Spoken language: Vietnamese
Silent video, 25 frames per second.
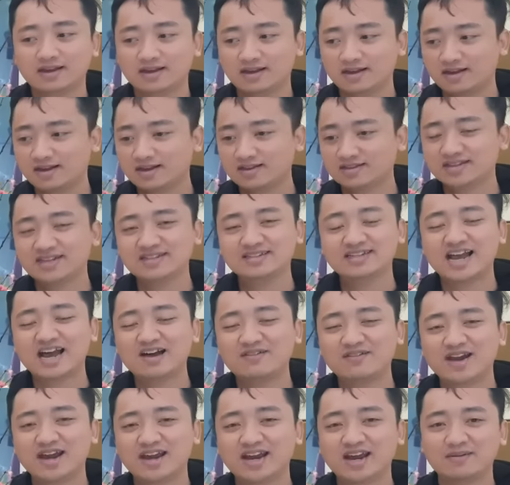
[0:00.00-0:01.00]
à, xin chào
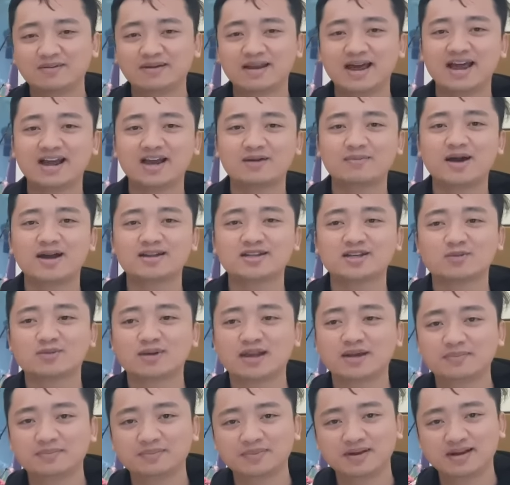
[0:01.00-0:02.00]
và hẹn gặp lại các bạn trong
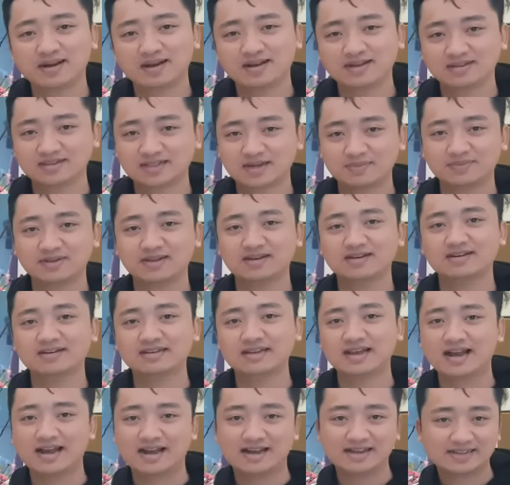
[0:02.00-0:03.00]
năm uh, sắp tới
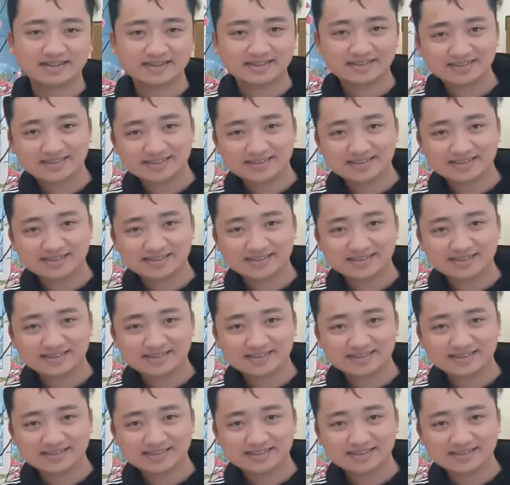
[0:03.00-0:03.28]
nhé